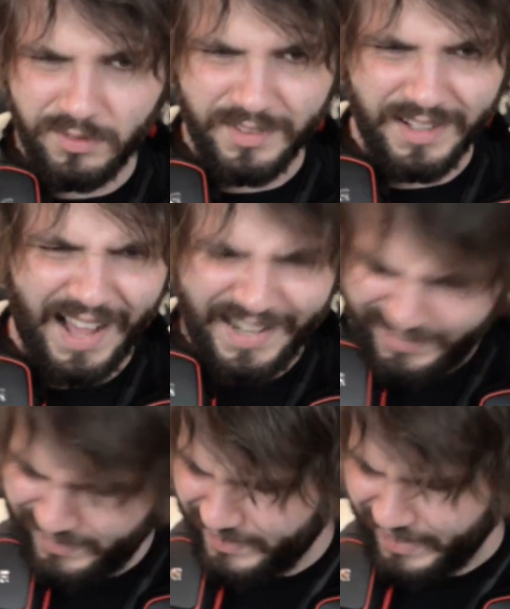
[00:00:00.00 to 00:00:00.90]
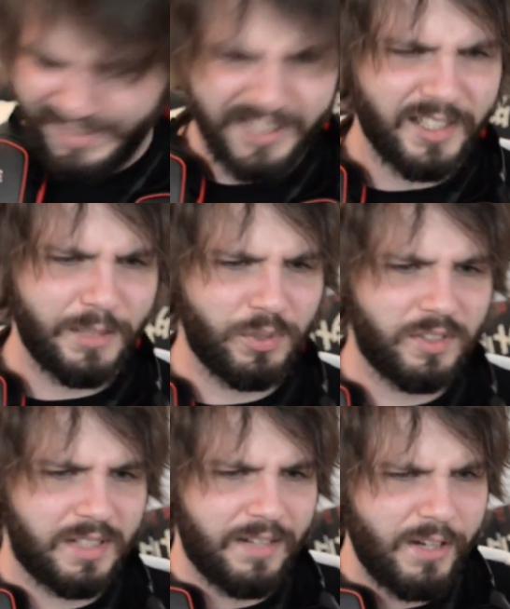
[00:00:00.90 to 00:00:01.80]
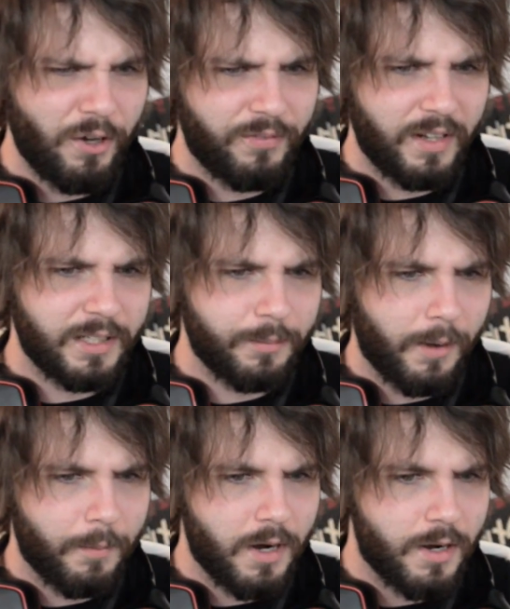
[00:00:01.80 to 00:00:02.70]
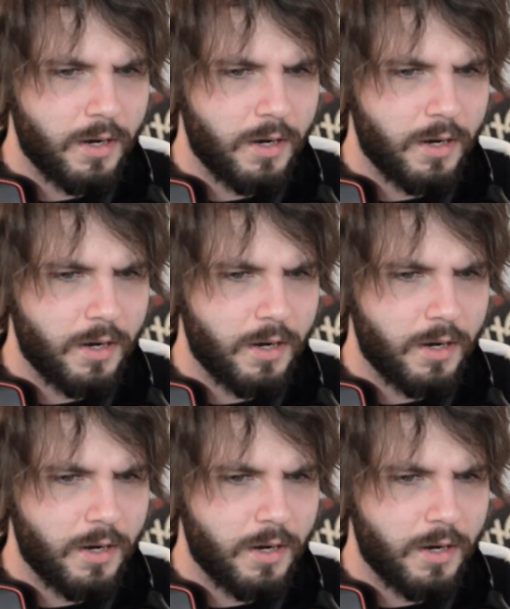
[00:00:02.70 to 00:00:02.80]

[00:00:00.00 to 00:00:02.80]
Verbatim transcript: Nein, ich kann jetzt nicht. Ich muss das Level noch fertig machen, Mann.